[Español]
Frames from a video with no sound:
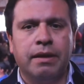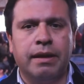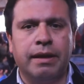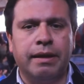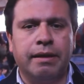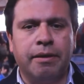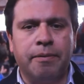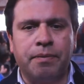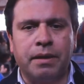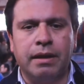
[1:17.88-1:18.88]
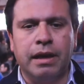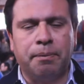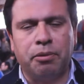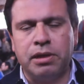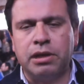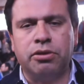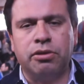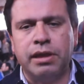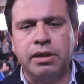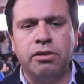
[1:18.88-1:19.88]
eh, el
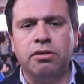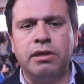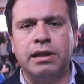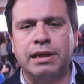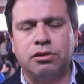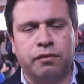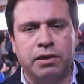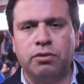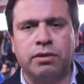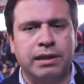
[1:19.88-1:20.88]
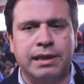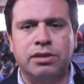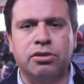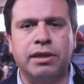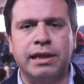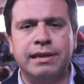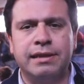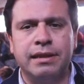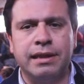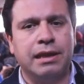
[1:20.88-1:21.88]
proyecto de ellos está sufriendo un retraso que
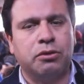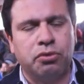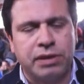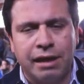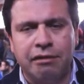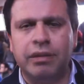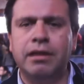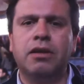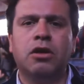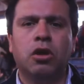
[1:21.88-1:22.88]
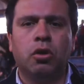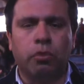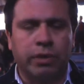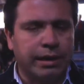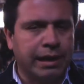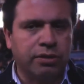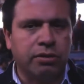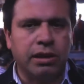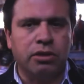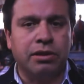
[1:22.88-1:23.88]
es inexcusable, un
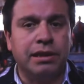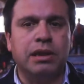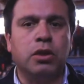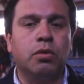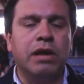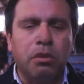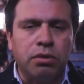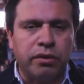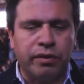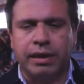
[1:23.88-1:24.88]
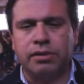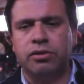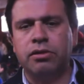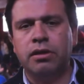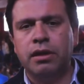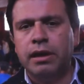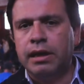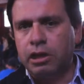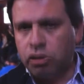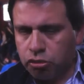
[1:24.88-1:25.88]
retraso que no tiene ninguna justificación
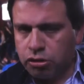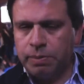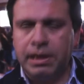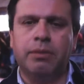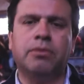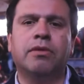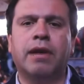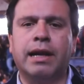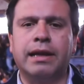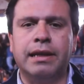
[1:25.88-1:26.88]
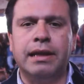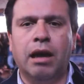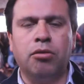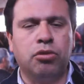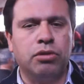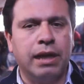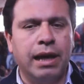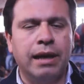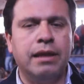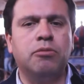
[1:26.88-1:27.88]
y nosotros apelamos a que las
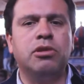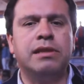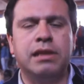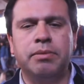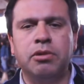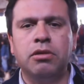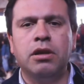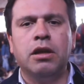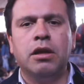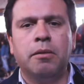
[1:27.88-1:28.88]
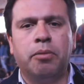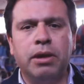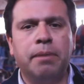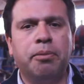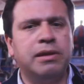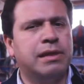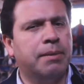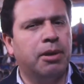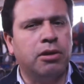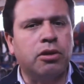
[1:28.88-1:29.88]
autoridades del municipio puedan ponerse
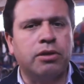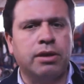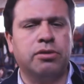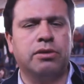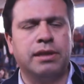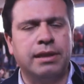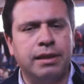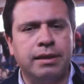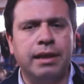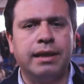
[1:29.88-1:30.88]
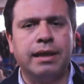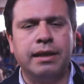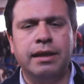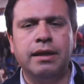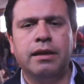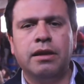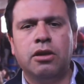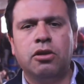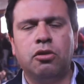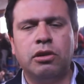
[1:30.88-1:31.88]
la mano en el corazón y entender que aquí
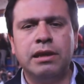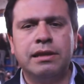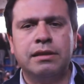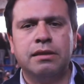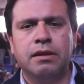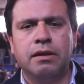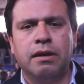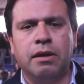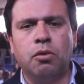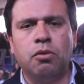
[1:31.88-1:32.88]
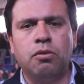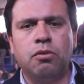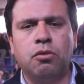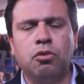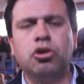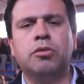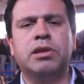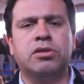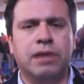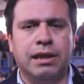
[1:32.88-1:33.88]
no es un gusto
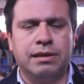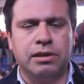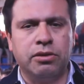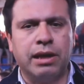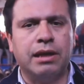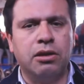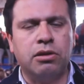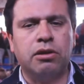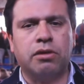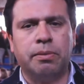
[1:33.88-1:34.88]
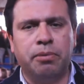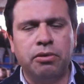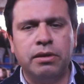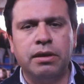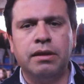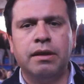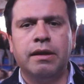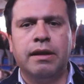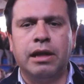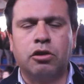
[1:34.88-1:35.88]
personal, sino que aquí lo que corresponde
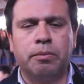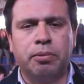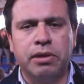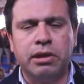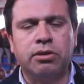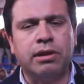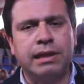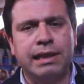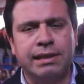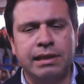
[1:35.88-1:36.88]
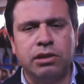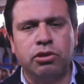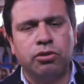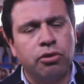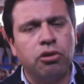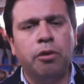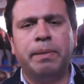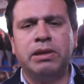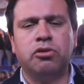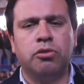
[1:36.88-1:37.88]
es que un proyecto que está siguiendo todos los
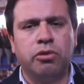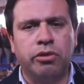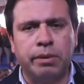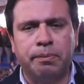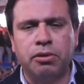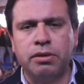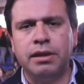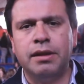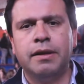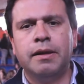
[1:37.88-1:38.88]
pasos como corresponde